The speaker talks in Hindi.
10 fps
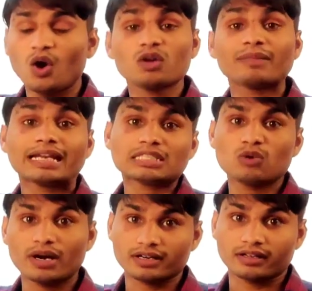और मैंने
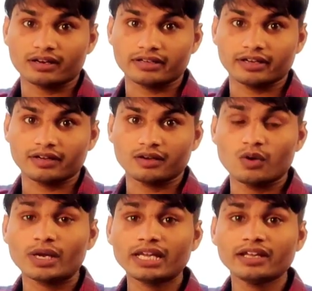इसको ऑर्डर कर लिया
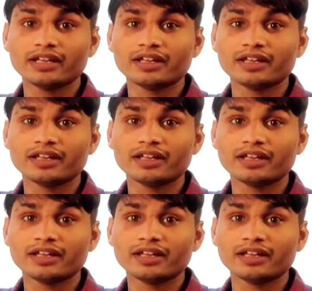ओके